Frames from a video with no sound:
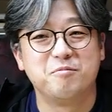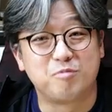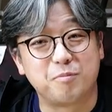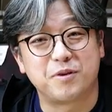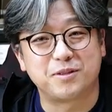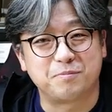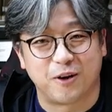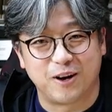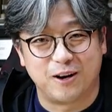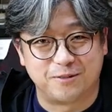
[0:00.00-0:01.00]
불빛은
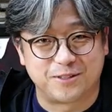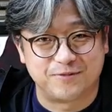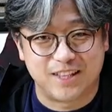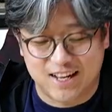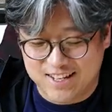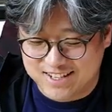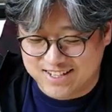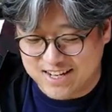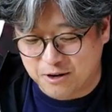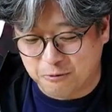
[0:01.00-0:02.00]
변화가 없습니다.
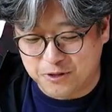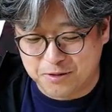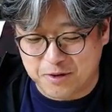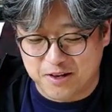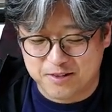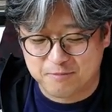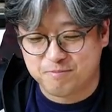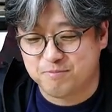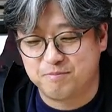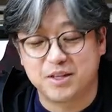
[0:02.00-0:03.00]
그냥 꽂으면
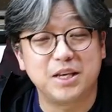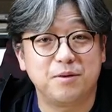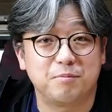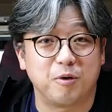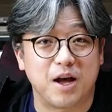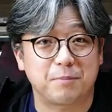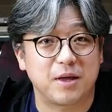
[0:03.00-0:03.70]
이 모양